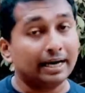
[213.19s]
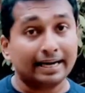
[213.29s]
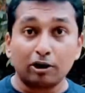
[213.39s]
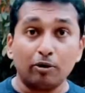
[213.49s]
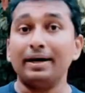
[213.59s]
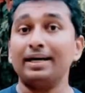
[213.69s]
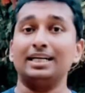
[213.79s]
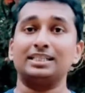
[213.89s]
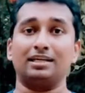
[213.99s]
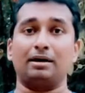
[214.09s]

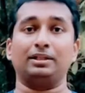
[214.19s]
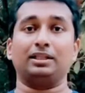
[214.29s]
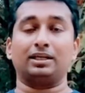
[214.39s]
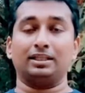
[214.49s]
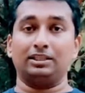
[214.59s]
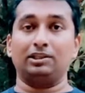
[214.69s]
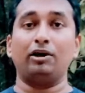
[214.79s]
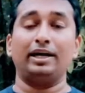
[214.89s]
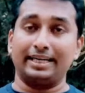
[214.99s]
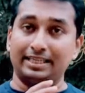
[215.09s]
রেকমেন্ডেশন আমাদেরকে দিতে
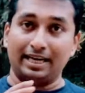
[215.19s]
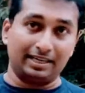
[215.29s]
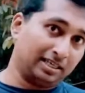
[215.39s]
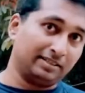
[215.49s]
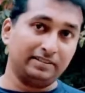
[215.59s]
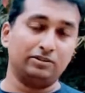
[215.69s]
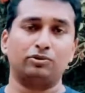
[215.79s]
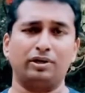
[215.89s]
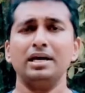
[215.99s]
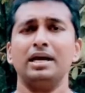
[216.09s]
হয় ডেটা অ্যানালাইসিস করে